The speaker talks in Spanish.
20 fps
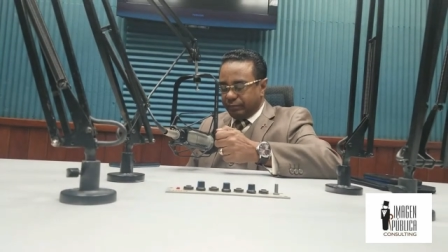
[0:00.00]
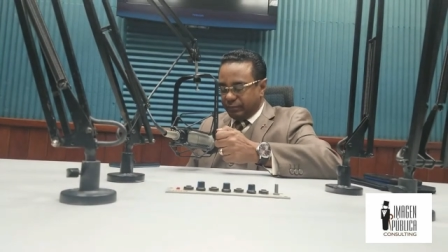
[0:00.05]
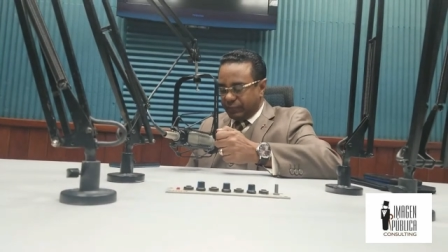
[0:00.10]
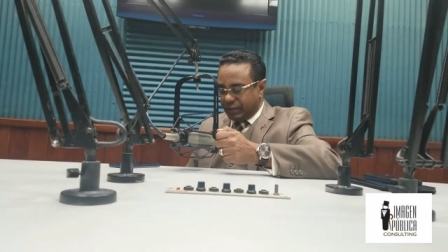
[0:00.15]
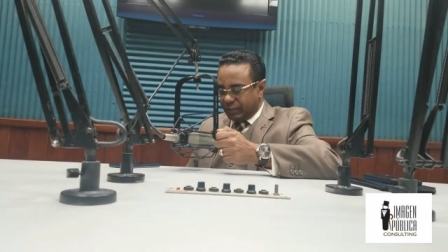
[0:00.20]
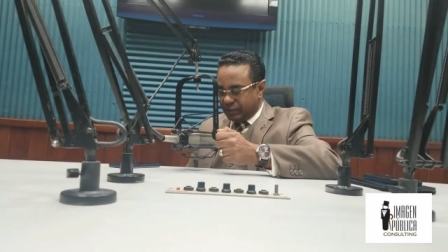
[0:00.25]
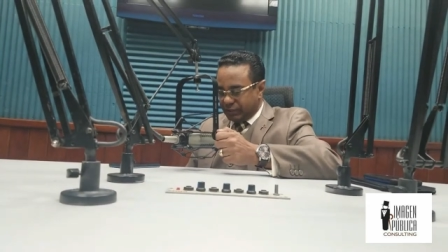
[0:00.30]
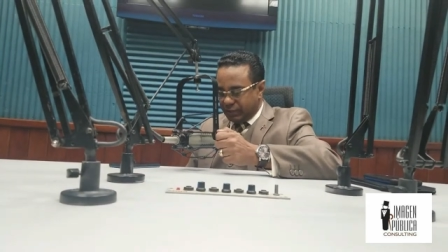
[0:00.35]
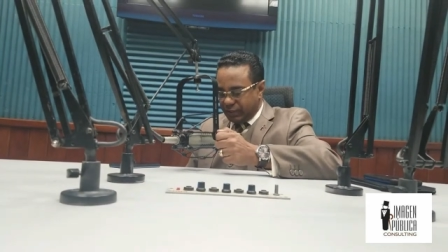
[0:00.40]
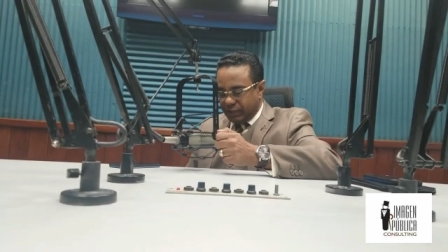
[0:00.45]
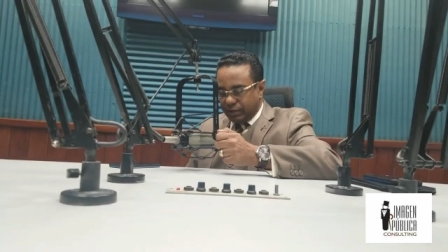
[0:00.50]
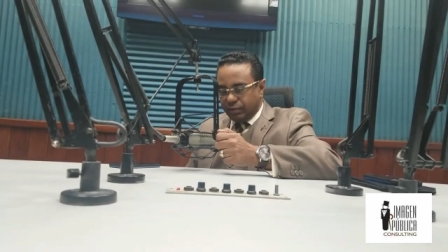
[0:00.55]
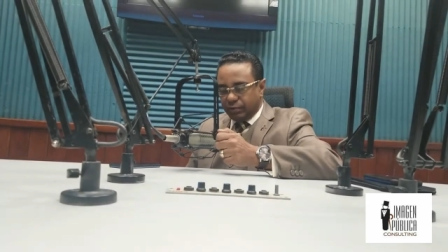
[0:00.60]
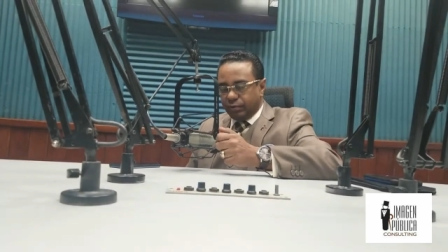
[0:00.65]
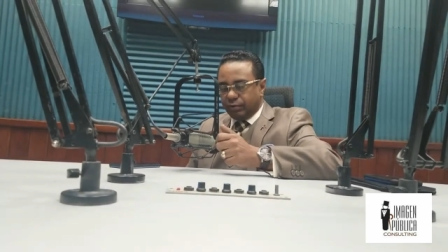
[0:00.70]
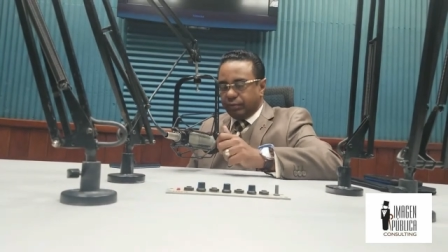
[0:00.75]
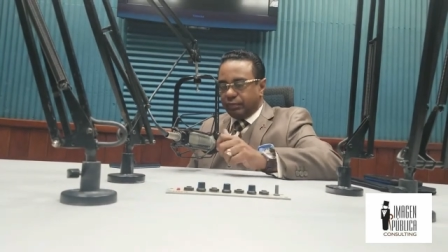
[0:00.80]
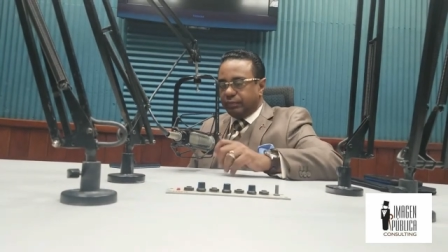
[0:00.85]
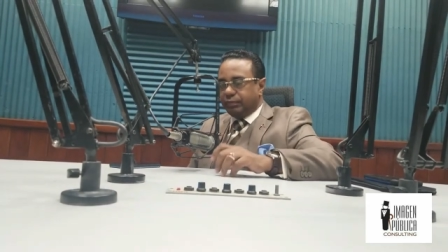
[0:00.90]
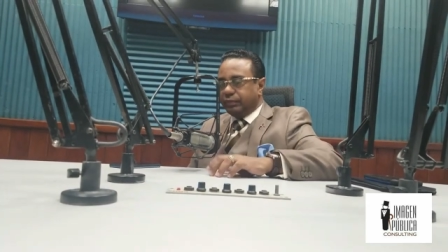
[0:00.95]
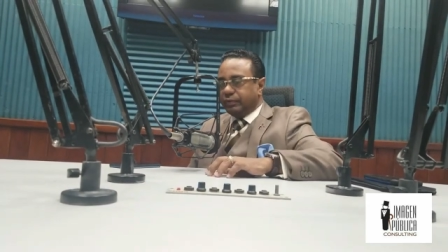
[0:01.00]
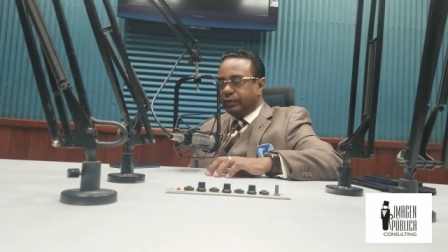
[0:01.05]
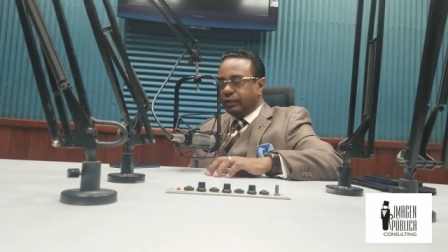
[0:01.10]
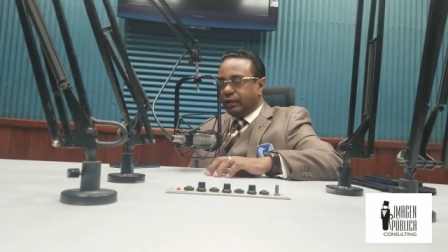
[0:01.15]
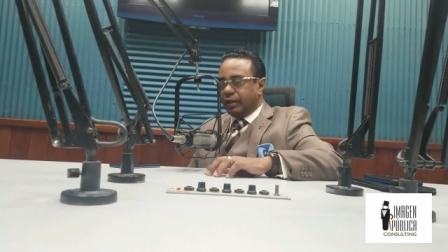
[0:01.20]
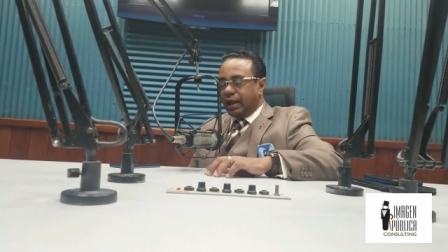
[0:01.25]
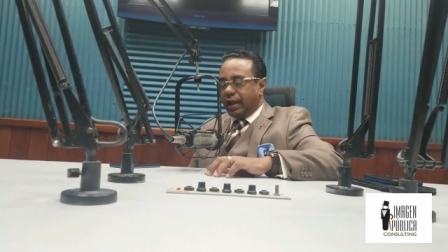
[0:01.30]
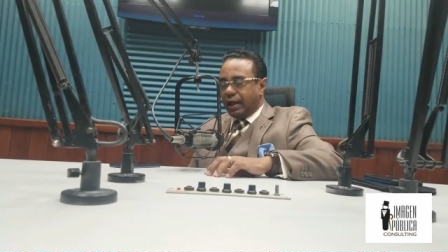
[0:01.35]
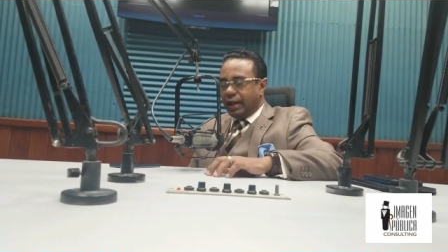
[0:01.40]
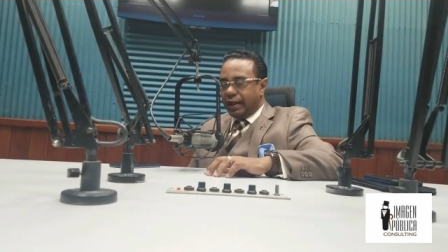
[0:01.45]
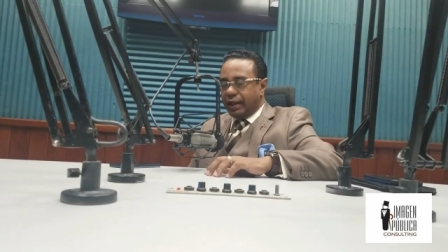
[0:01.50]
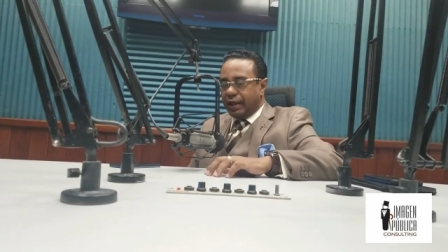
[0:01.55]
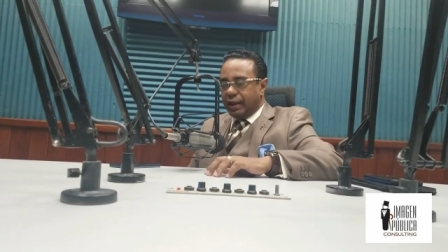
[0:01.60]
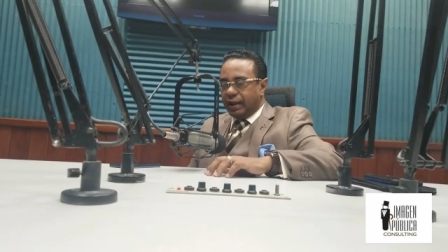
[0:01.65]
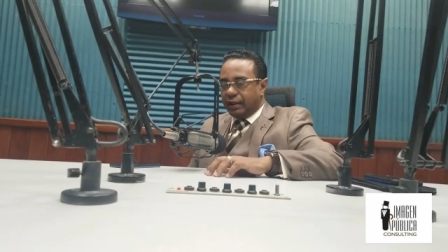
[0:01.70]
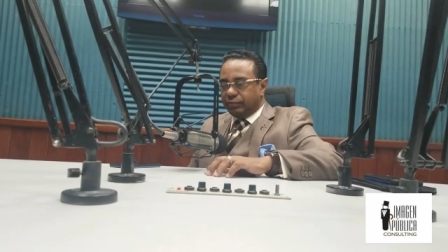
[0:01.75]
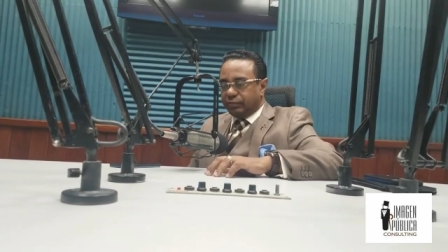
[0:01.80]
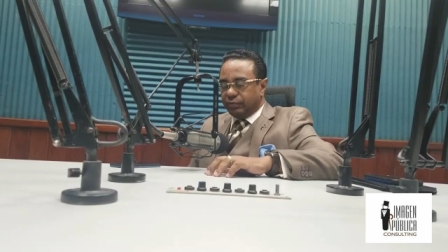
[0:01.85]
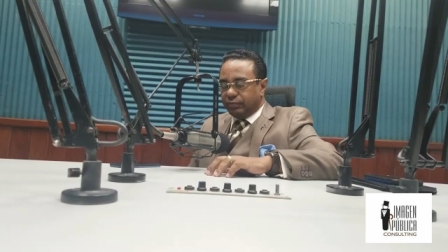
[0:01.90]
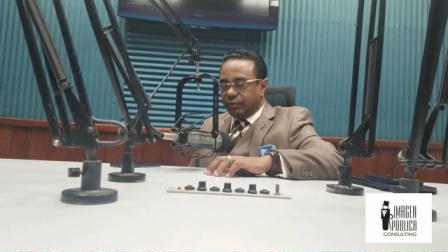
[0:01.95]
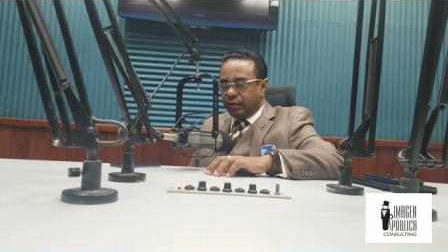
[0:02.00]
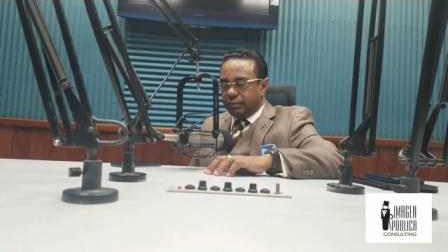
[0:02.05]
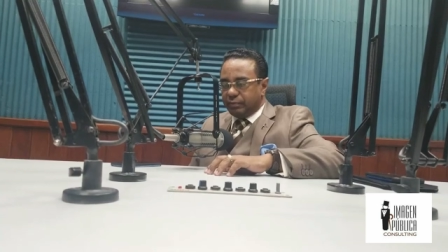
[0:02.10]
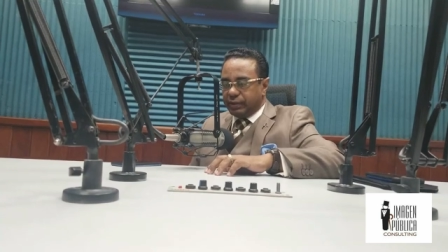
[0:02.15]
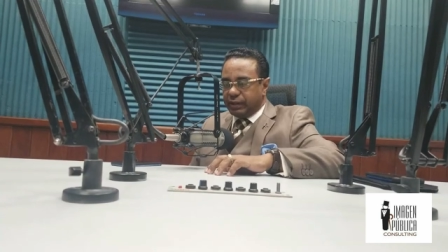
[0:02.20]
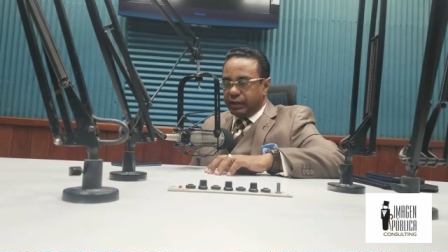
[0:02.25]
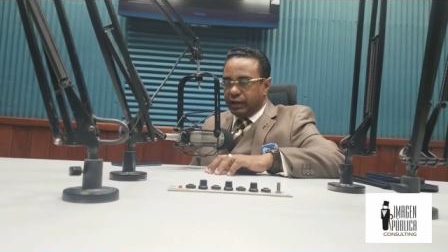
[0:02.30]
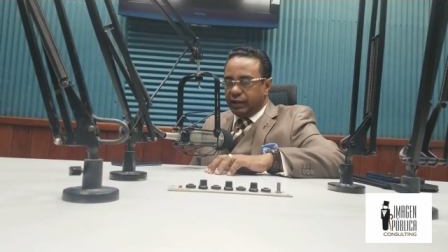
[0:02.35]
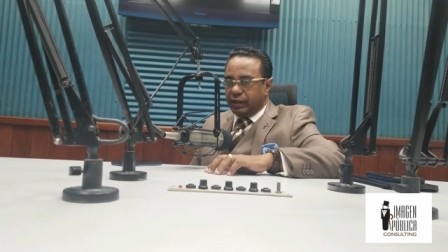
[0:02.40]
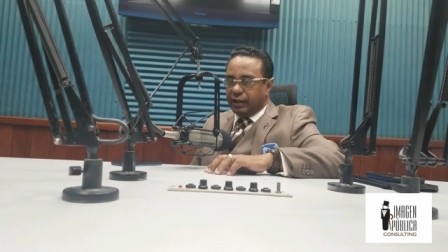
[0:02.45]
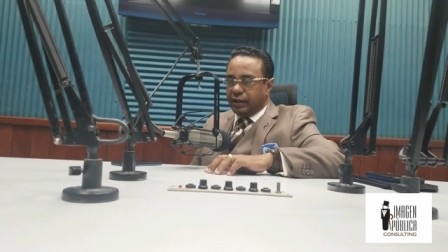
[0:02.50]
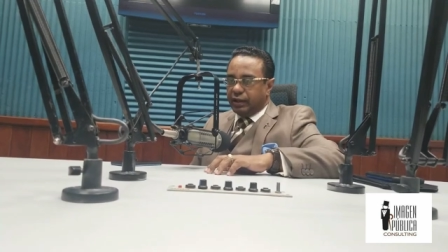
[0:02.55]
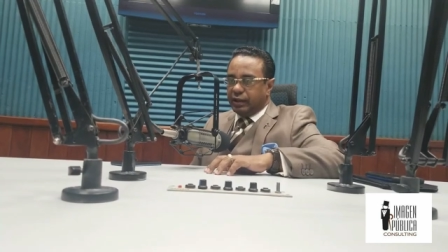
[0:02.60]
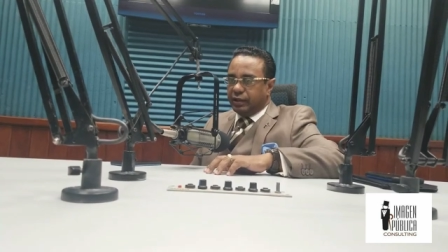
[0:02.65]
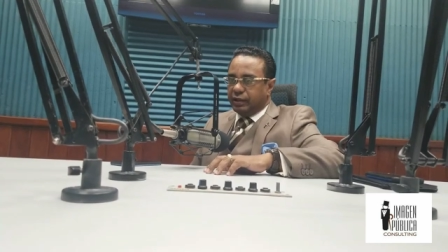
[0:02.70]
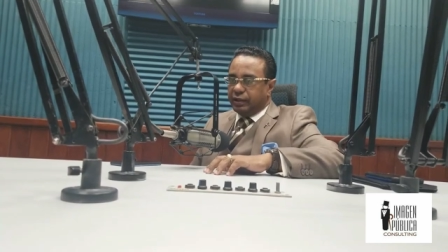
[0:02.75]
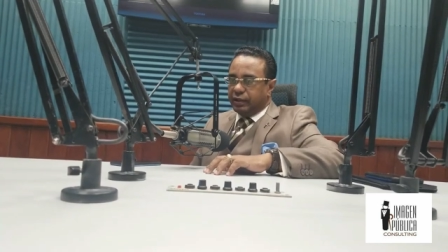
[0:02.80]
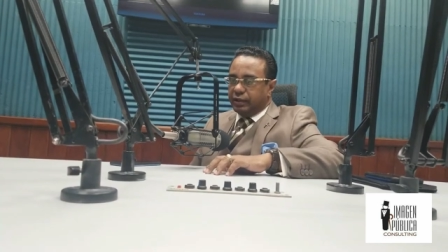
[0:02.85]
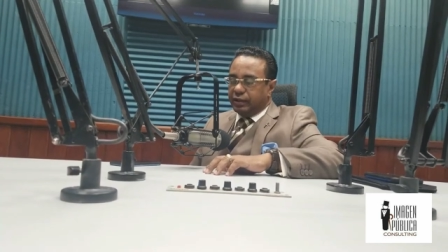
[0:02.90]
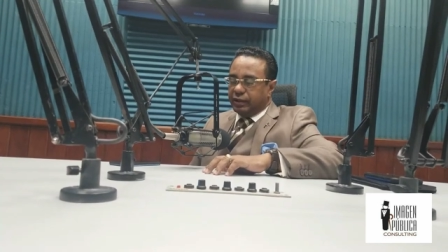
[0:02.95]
bendigo a él, a su familia,